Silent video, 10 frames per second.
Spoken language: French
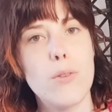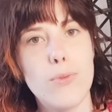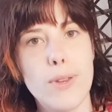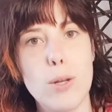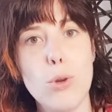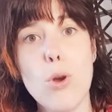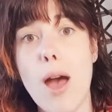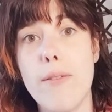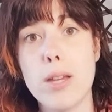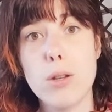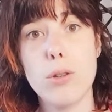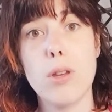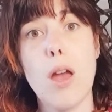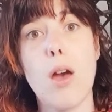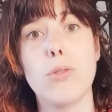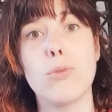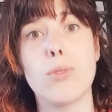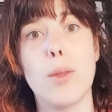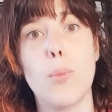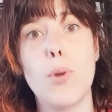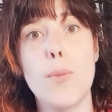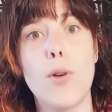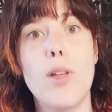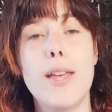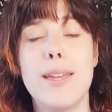fais-le avec le cœur, tout simplement.